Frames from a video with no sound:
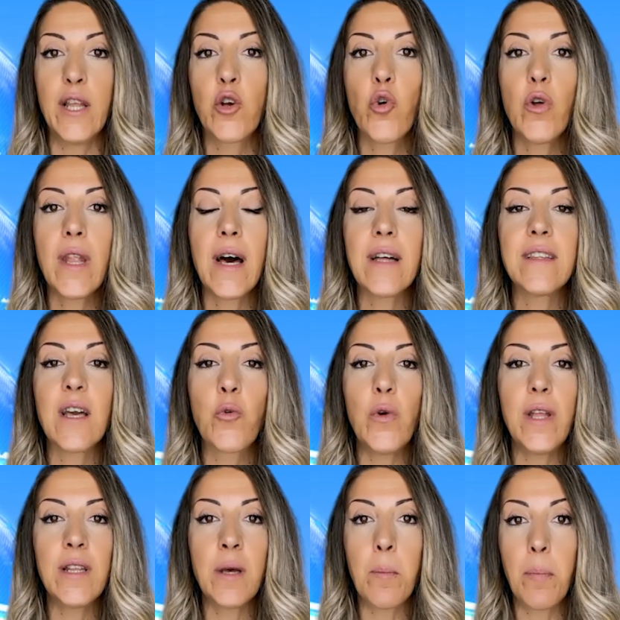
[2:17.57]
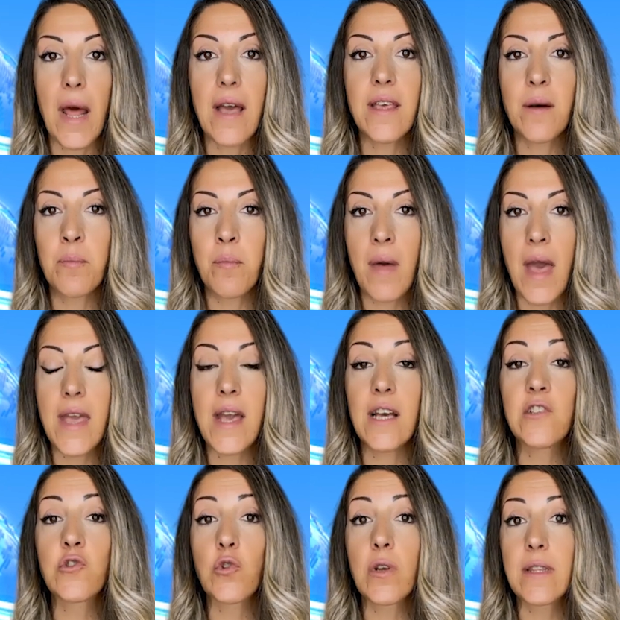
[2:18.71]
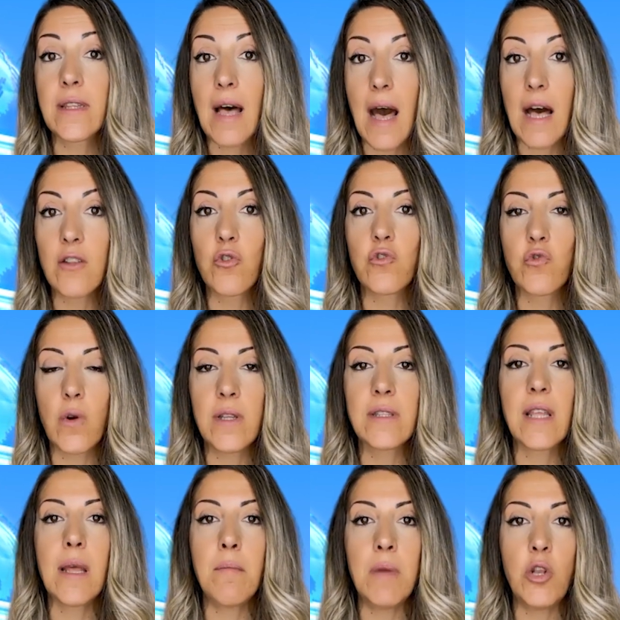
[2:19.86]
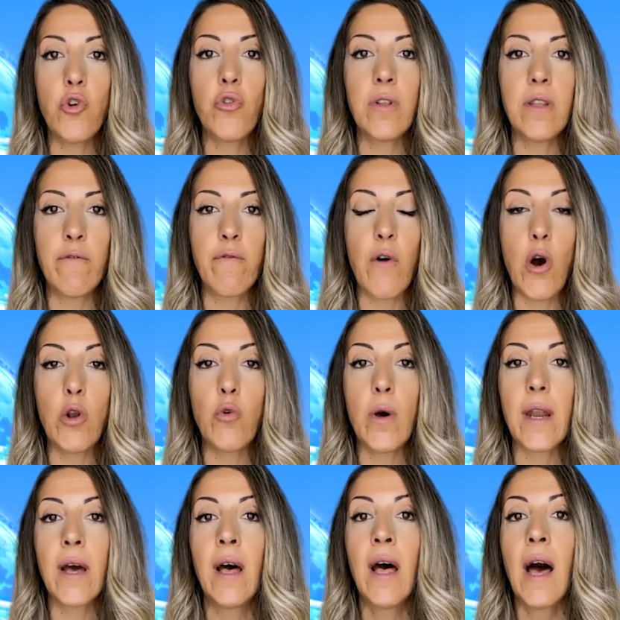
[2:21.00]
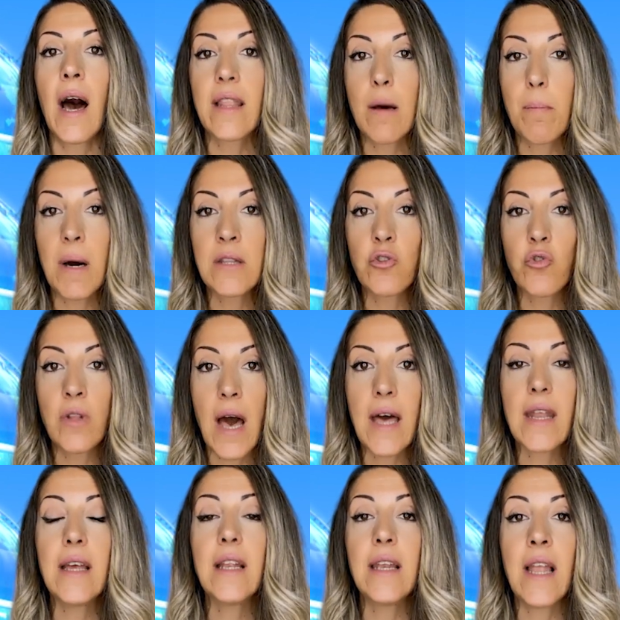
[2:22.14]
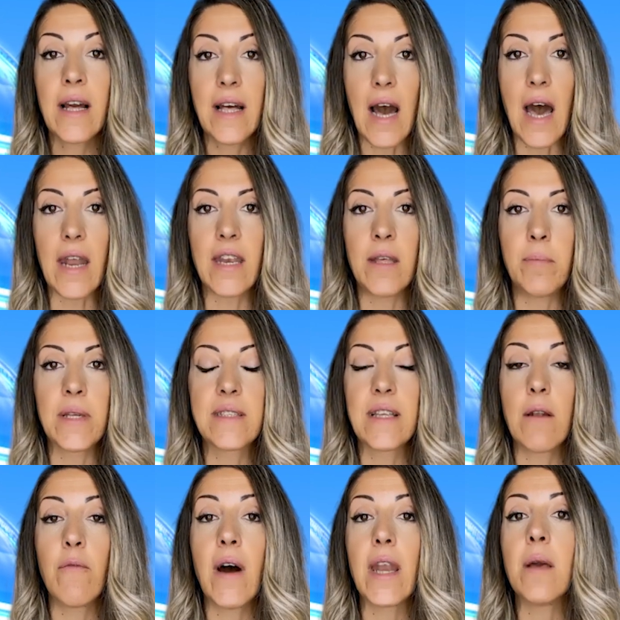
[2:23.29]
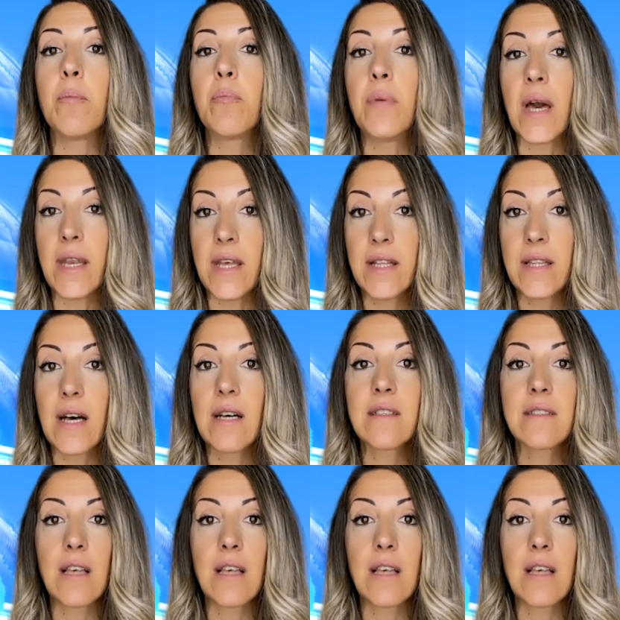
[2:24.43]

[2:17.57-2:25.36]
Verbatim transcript: L'icona The Queen Brian May ha esortato i suoi 3 milioni di follower ad abbandonare la carne per salvare pianeta,